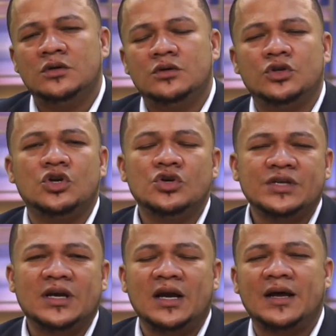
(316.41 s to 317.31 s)
Dios se
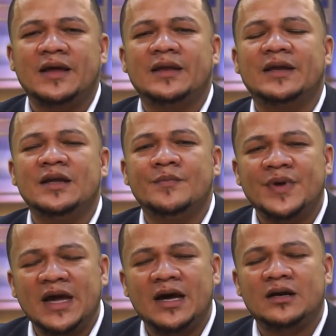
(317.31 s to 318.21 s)
encargará de
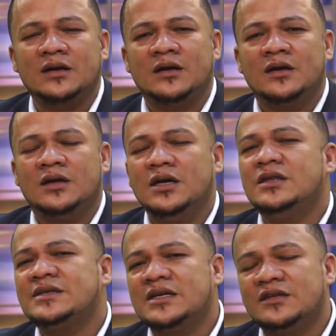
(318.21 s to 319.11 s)
limpiar y de
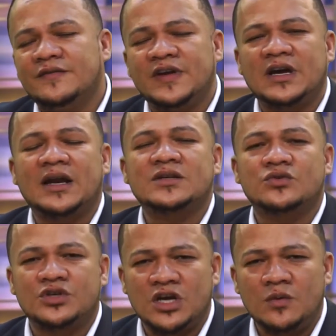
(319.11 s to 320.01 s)
santificar a sus
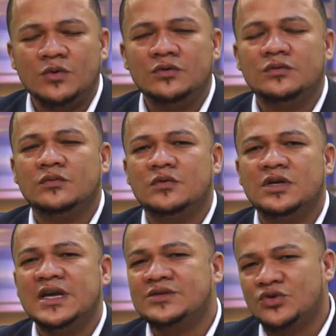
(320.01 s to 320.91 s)
siervos
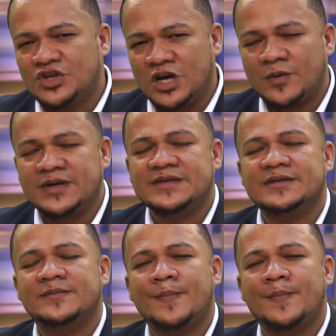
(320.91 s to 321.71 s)
y a sus siervas.